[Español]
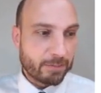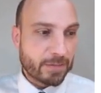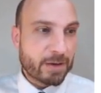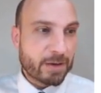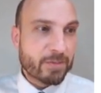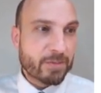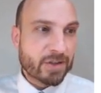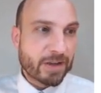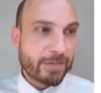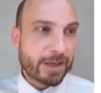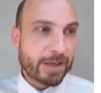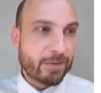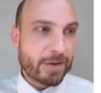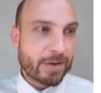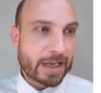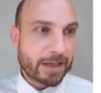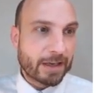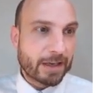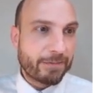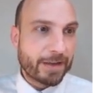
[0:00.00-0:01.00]
Vamos a ver
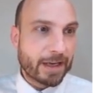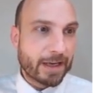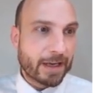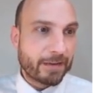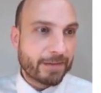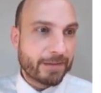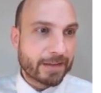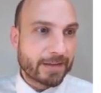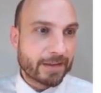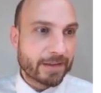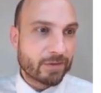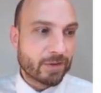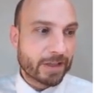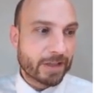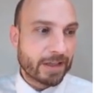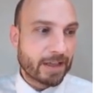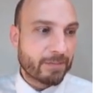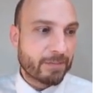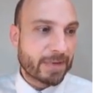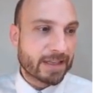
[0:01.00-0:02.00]
una gráfica a ver si esto
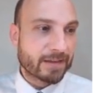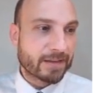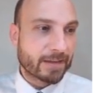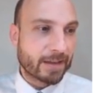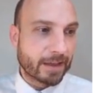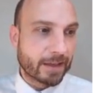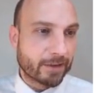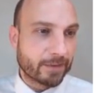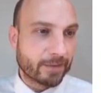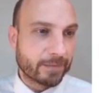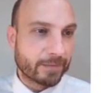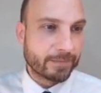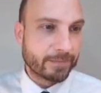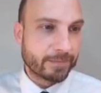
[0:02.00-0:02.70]
queda más claro.